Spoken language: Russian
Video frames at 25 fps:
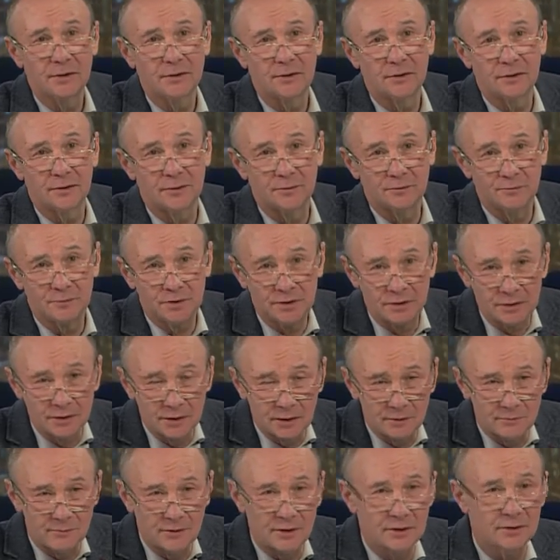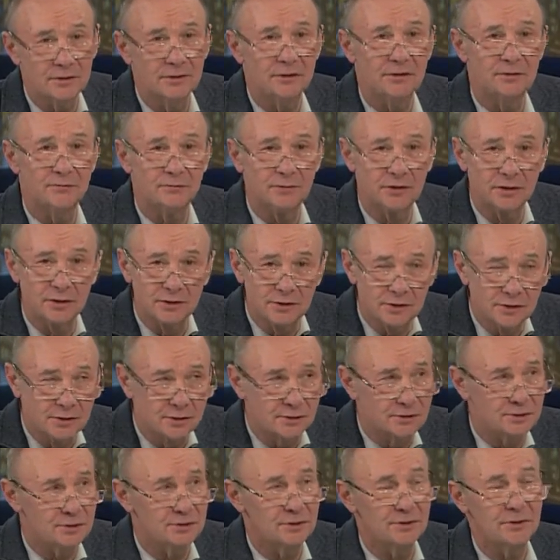медикаментами,
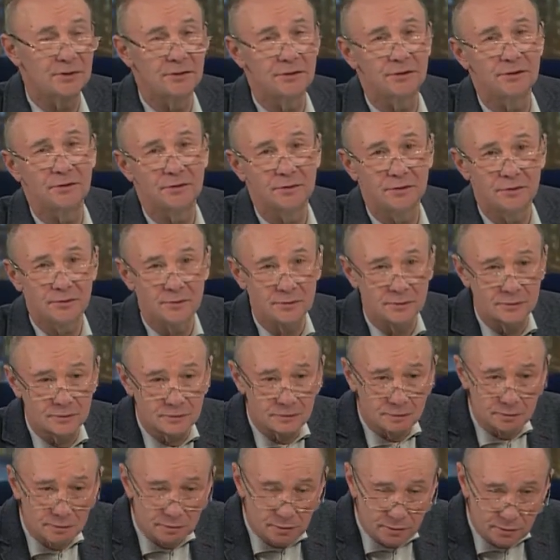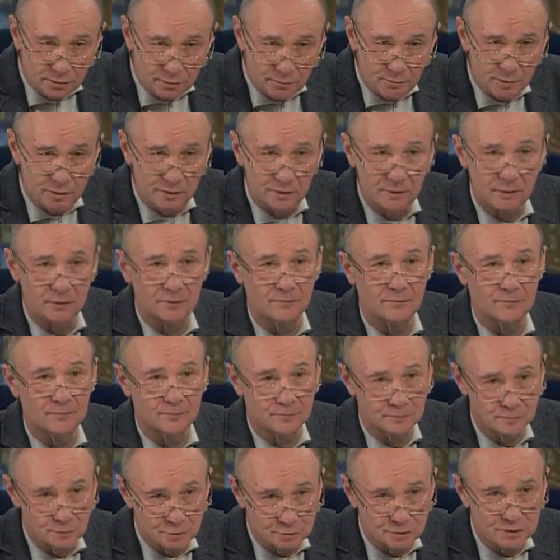одеждой, либо там
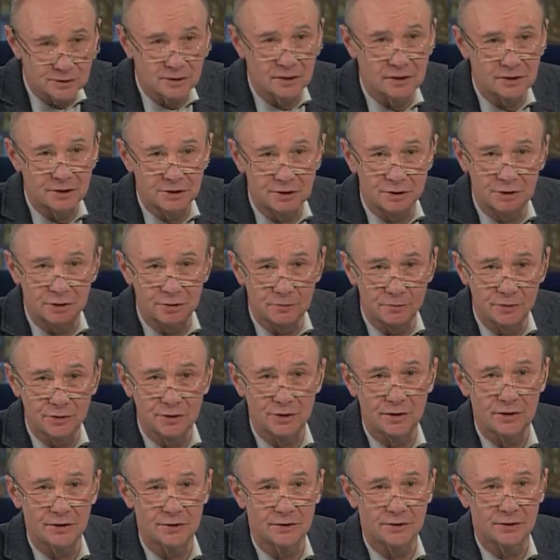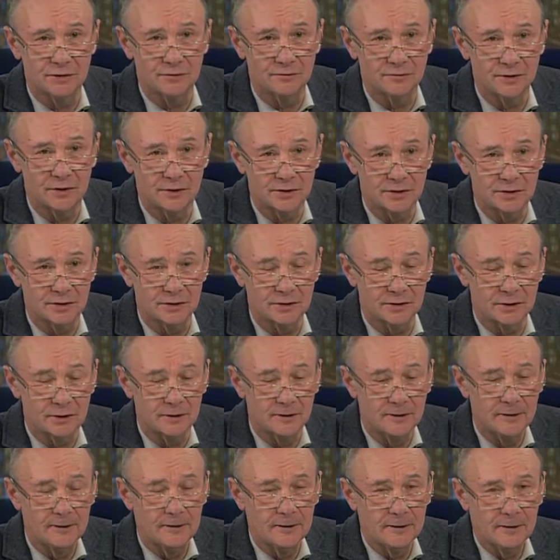просто личным участием в каких-то,